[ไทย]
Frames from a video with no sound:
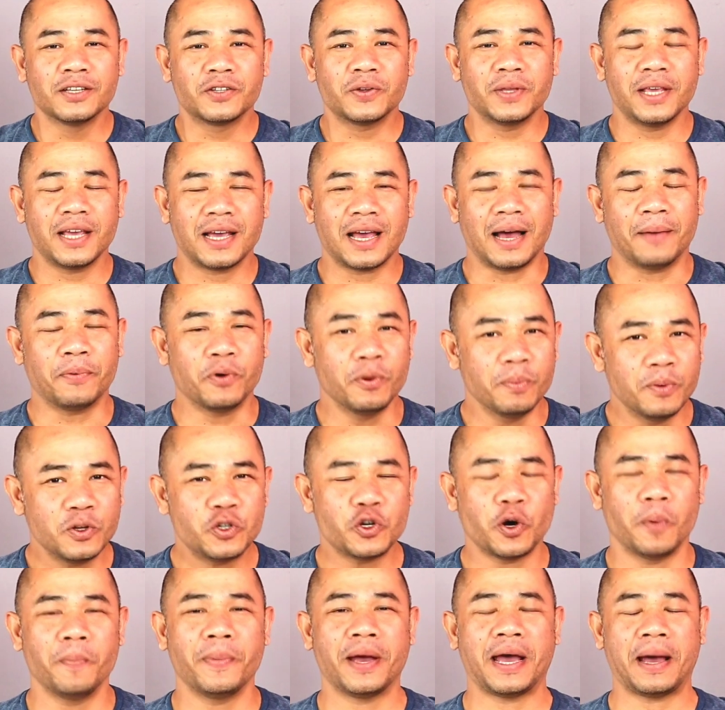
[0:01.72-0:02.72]
วัสดีครับคุณผู้
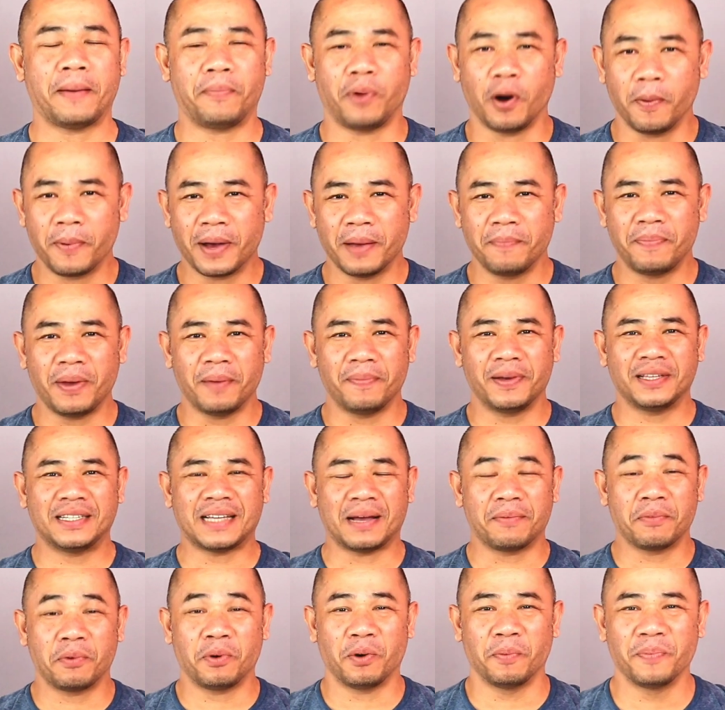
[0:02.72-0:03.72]
ชมฮะพบกันเป็นประ
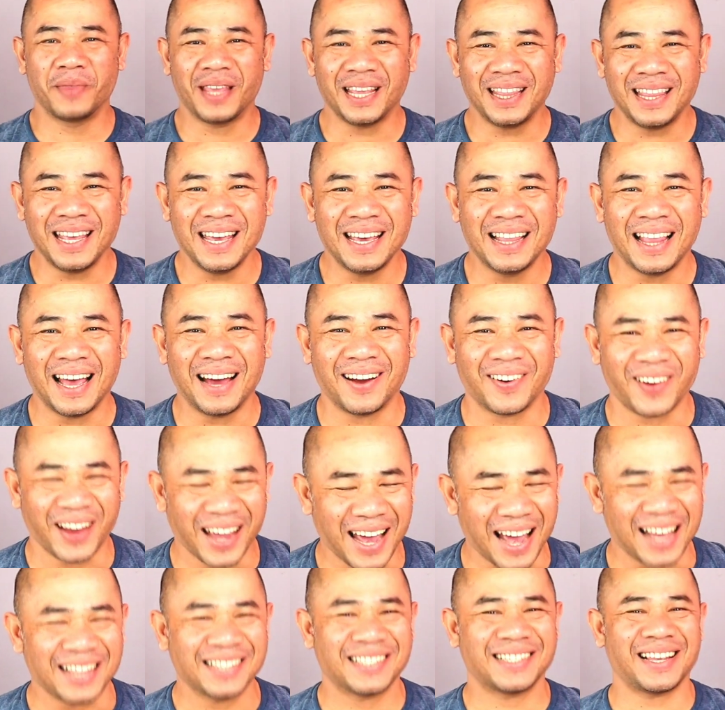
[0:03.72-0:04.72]
จำกับผมเท็ดดี้และรา
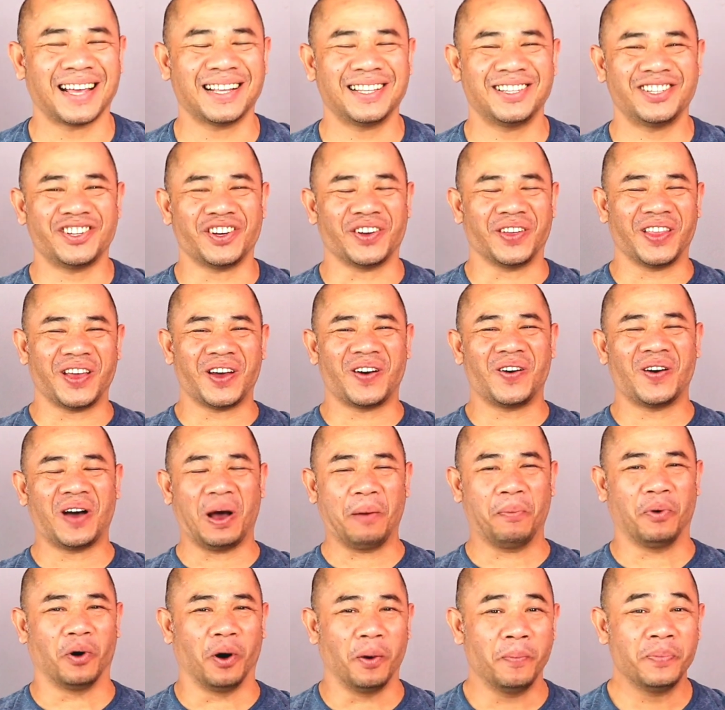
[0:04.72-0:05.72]
ยการแซดชาแนลค
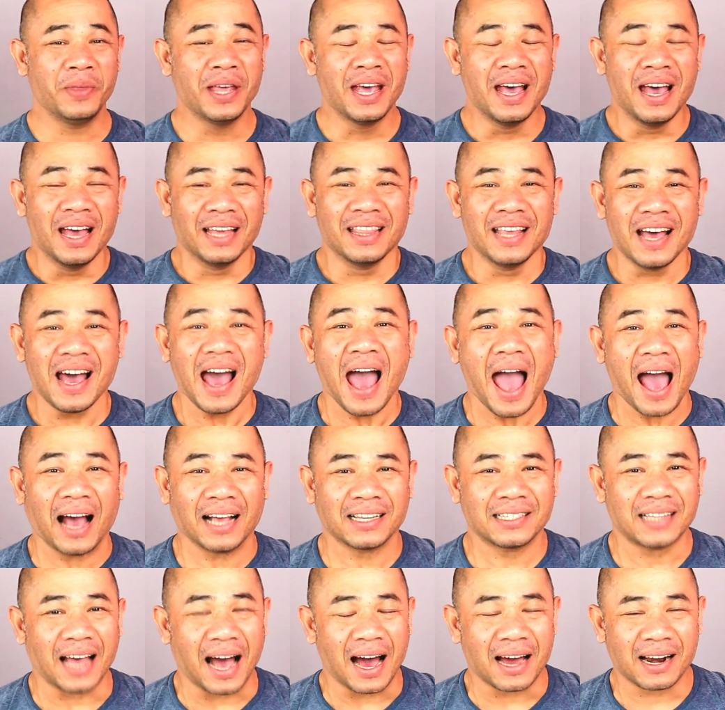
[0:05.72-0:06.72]
รับผม เนื้อหา
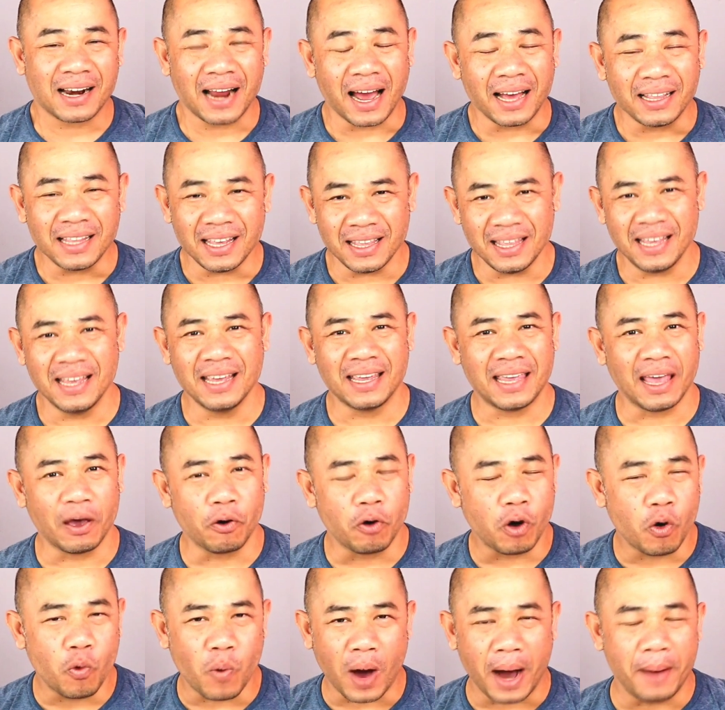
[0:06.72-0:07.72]
สาระดี ๆเกี่ย
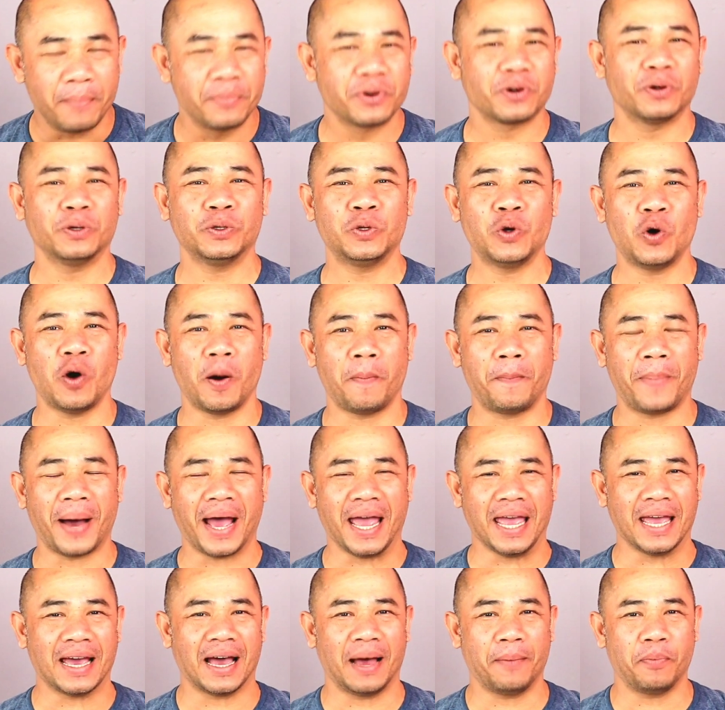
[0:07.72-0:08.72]
วกับความรู้ทั่วไป
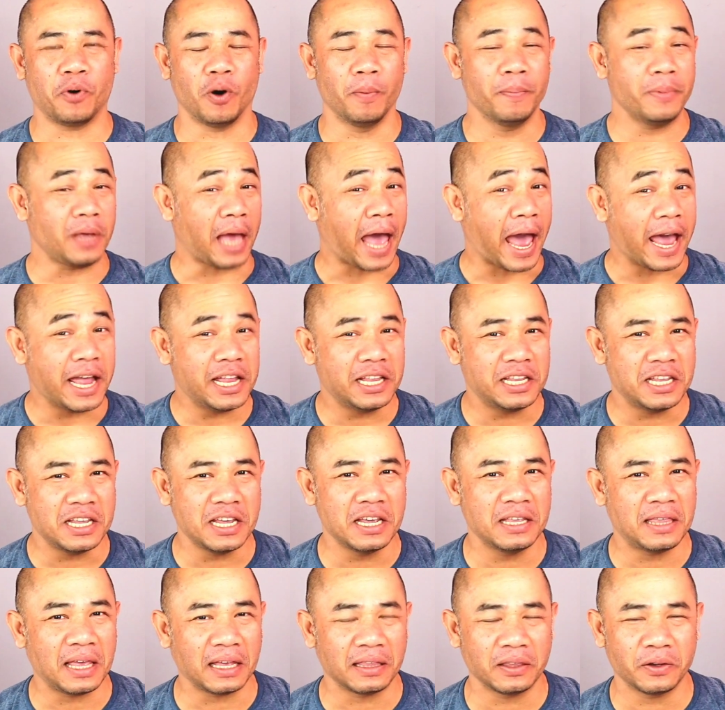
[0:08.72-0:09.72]
ครับผมไอ
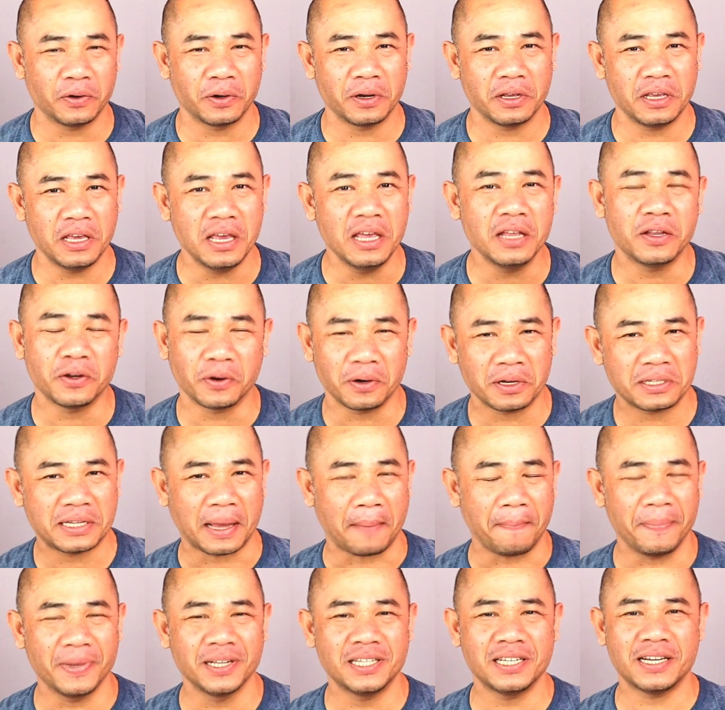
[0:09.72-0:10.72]
ทีเทคโนโลยีโทร
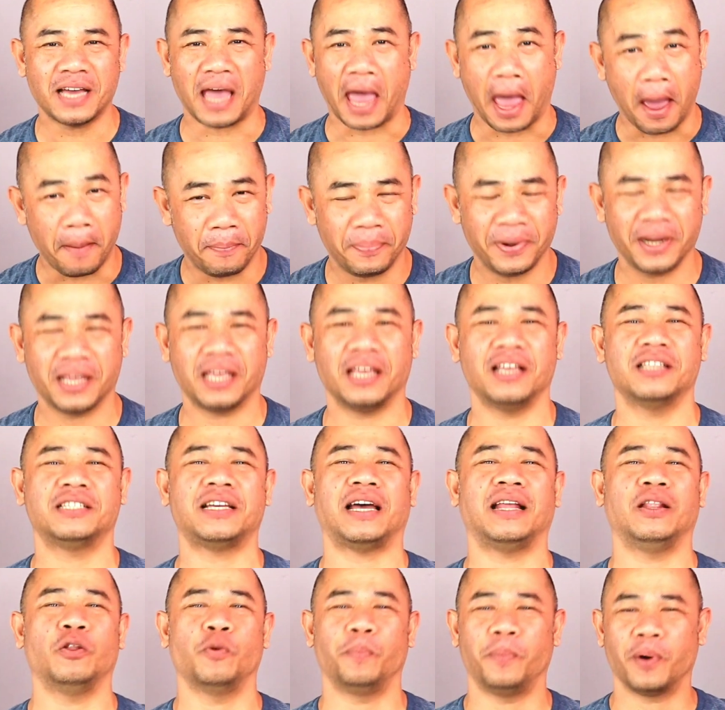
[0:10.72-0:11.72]
ศัพท์มือถือแอปพลิเค
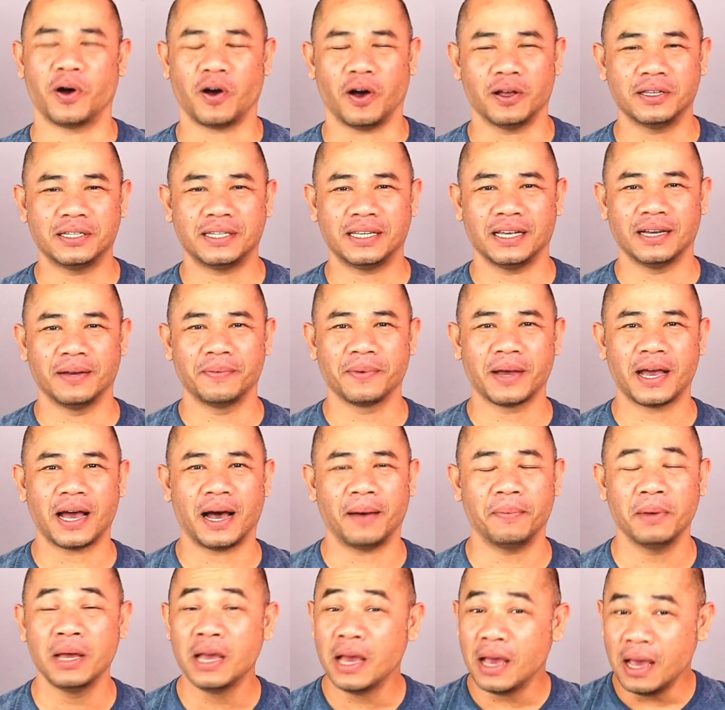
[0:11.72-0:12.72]
ชันอุปกรณ์เสริมค
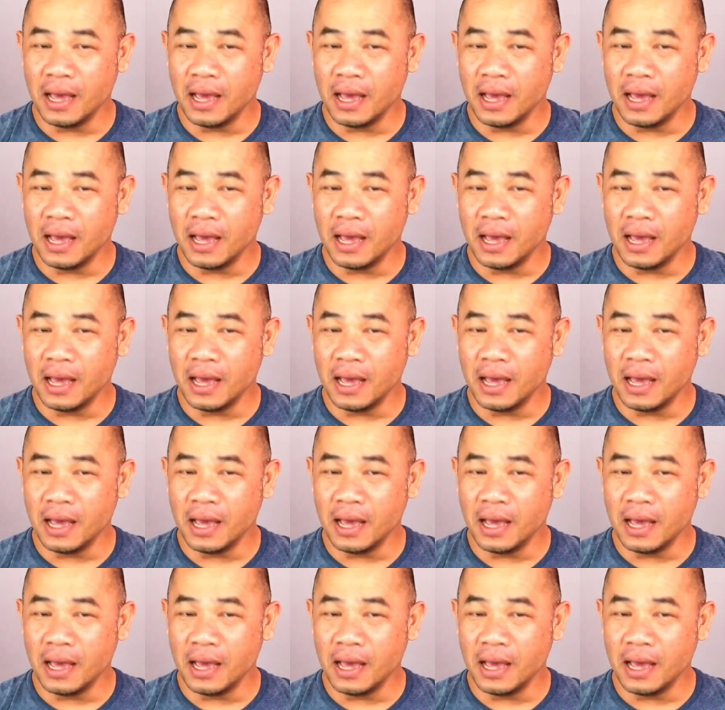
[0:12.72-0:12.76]
รับ